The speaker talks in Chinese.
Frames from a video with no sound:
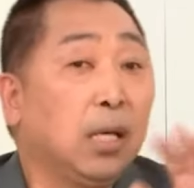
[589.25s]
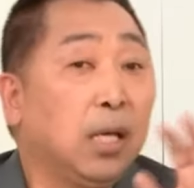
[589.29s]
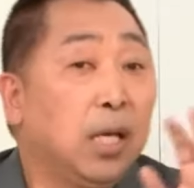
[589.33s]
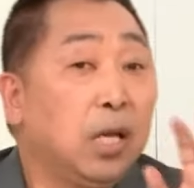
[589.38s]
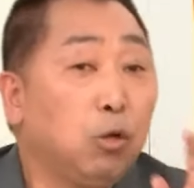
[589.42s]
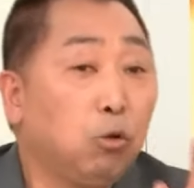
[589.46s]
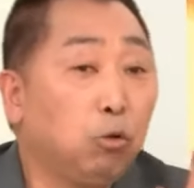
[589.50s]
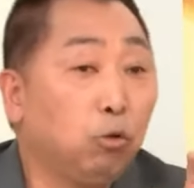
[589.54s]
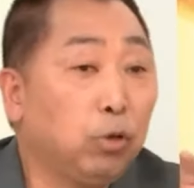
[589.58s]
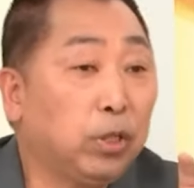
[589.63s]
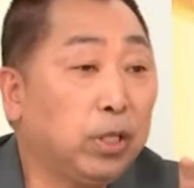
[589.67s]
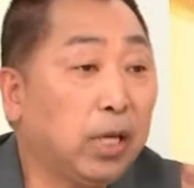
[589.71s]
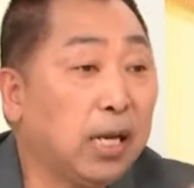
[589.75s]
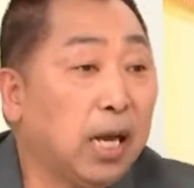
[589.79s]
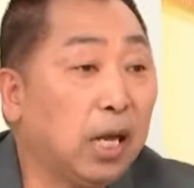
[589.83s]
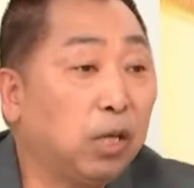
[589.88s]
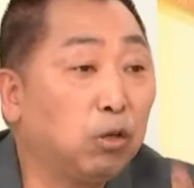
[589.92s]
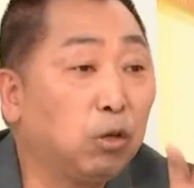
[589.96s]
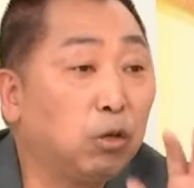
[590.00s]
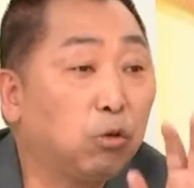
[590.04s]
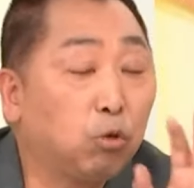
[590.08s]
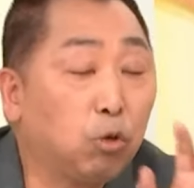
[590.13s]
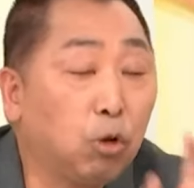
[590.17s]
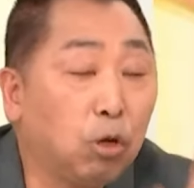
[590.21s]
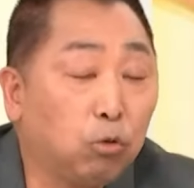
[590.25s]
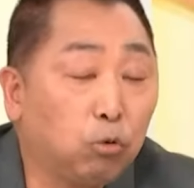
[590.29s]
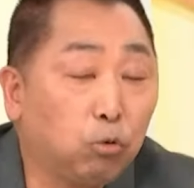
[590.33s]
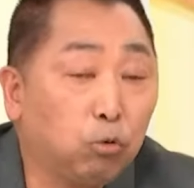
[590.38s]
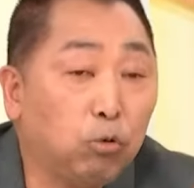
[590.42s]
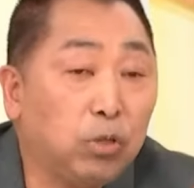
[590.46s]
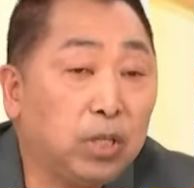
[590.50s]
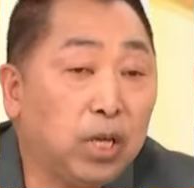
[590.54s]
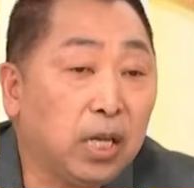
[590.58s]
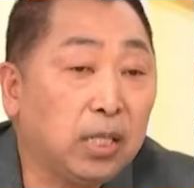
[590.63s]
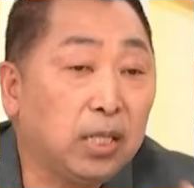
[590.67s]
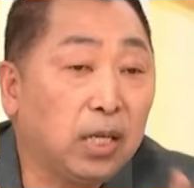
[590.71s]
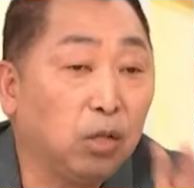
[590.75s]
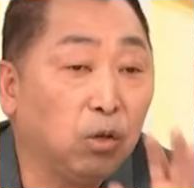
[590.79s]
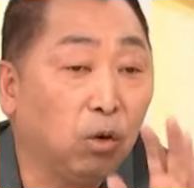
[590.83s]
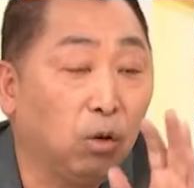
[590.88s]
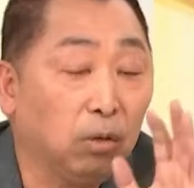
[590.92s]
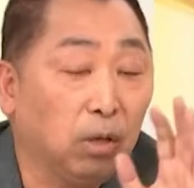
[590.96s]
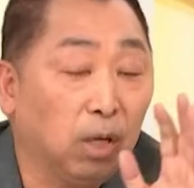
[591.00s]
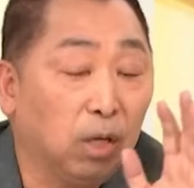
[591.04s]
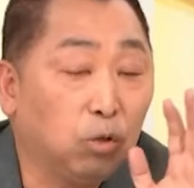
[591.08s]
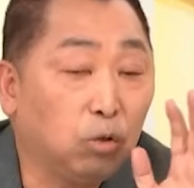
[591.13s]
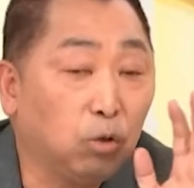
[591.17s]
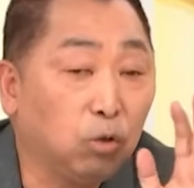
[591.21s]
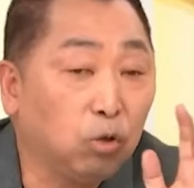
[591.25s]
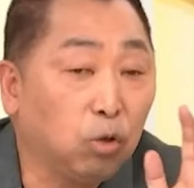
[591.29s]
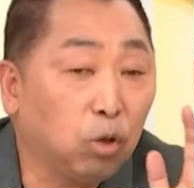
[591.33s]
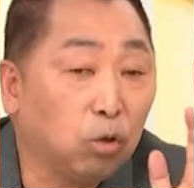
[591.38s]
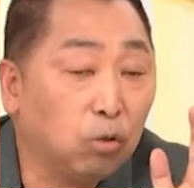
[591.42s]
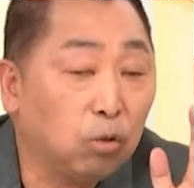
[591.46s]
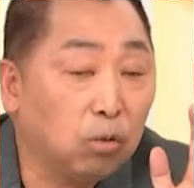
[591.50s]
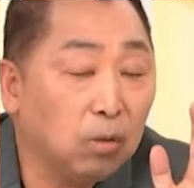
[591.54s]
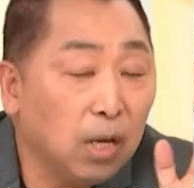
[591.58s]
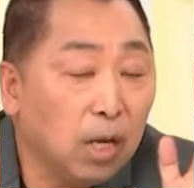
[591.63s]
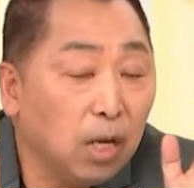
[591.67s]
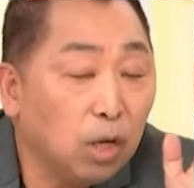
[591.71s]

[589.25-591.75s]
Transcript: 印度现在就就出现这种呢，就是说